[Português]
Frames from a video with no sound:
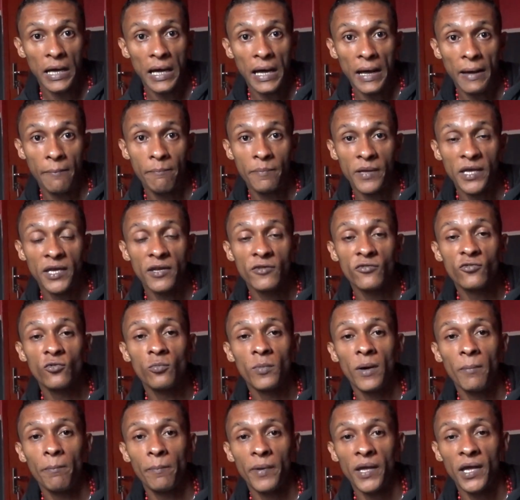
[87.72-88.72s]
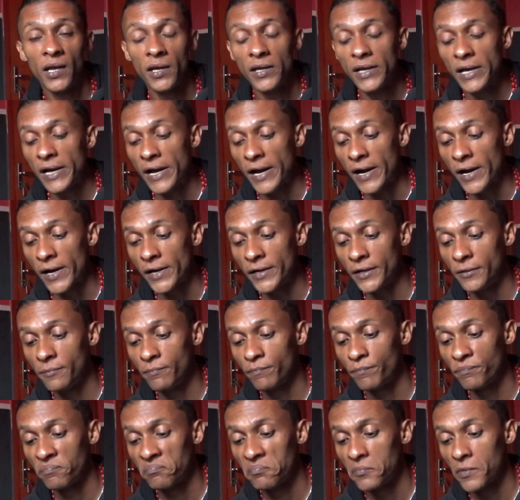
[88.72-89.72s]
há apenas uma pele e carne.
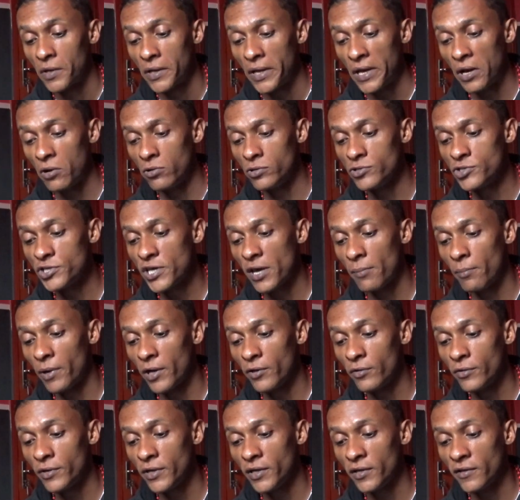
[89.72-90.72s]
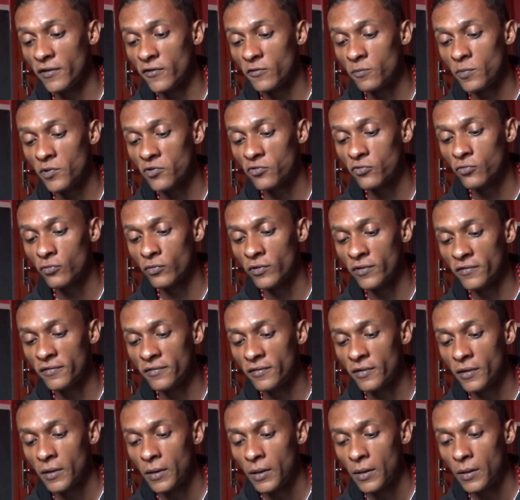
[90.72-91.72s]
É onde que a maioria das
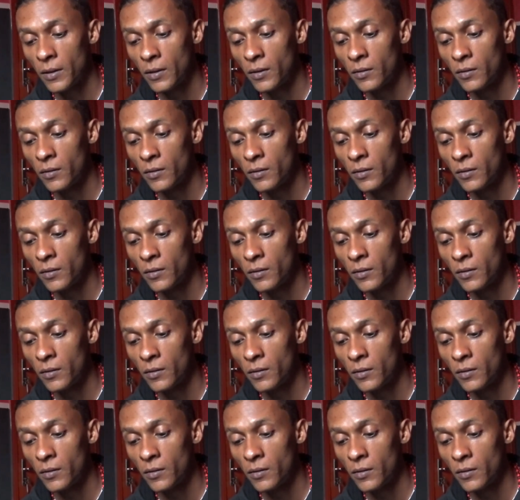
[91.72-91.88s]
pessoas